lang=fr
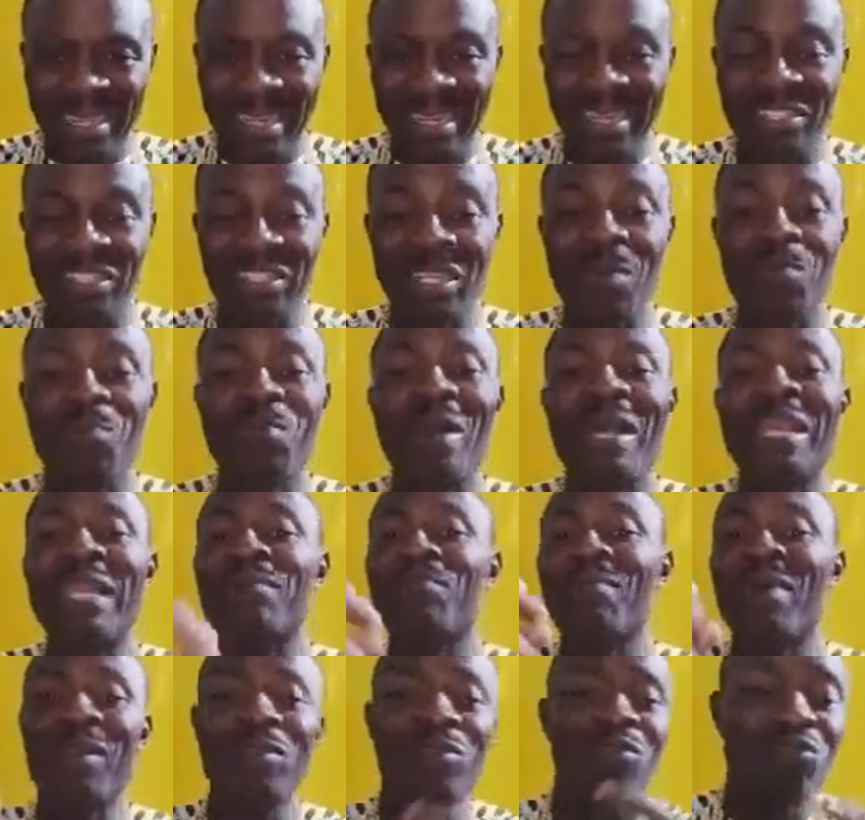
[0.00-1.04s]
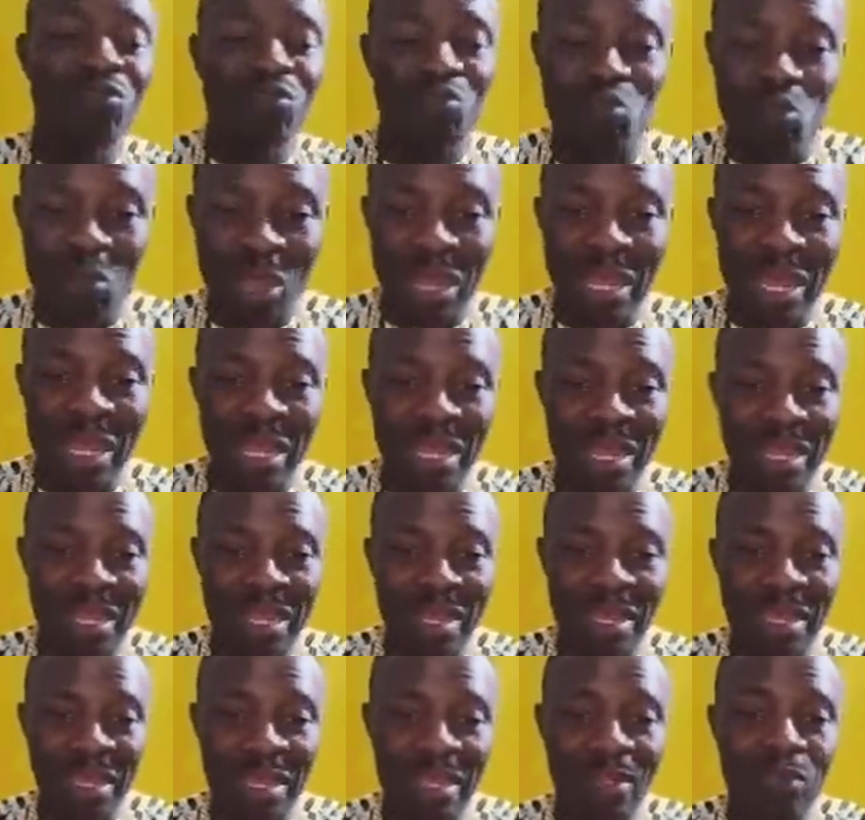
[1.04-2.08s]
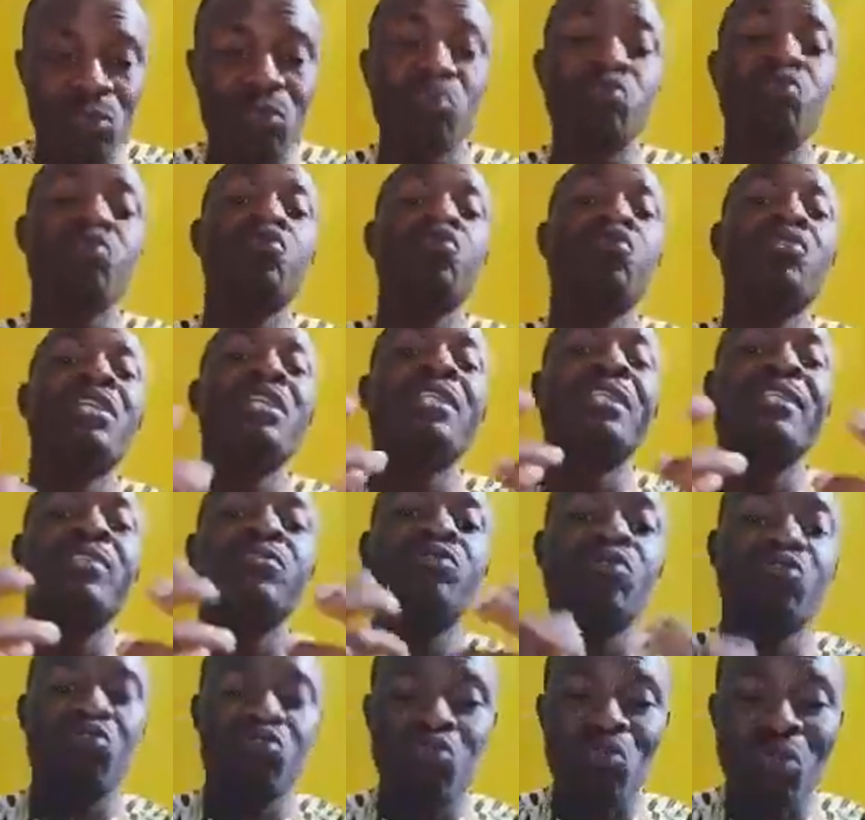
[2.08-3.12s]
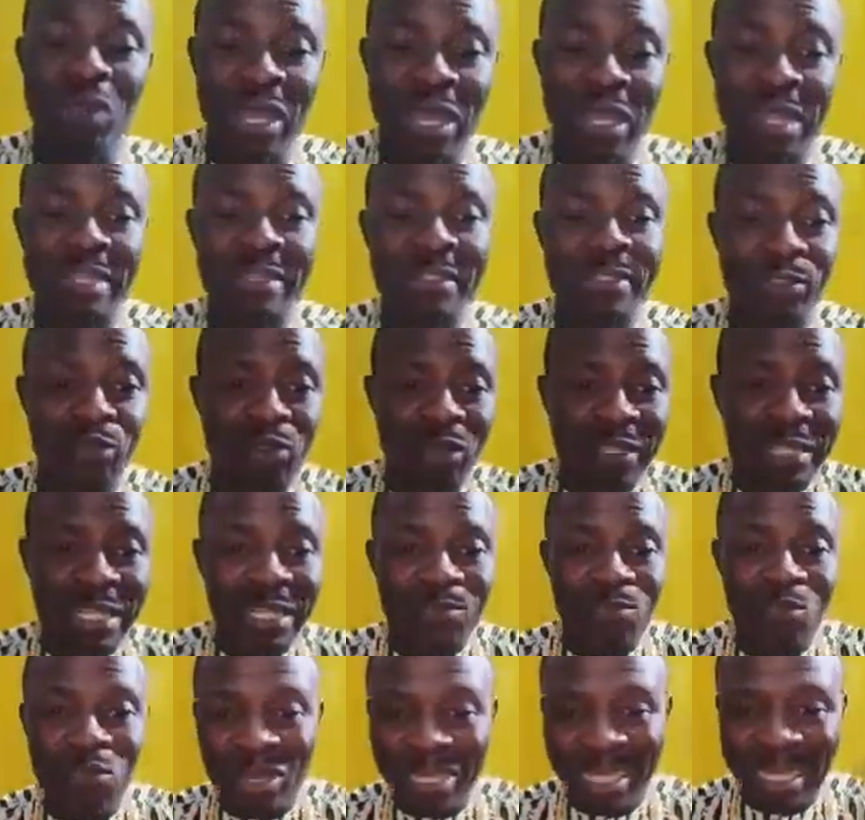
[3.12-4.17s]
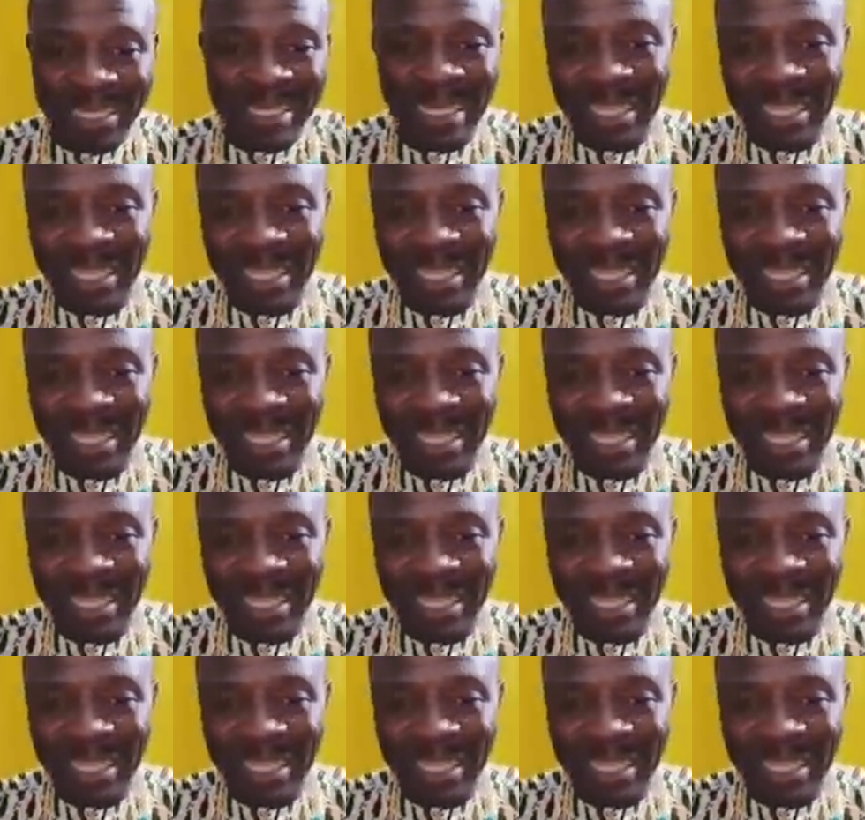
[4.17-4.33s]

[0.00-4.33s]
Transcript: les gens parlaient mal de toi là, tout ce qui disent de toi si tu as cette boîte dans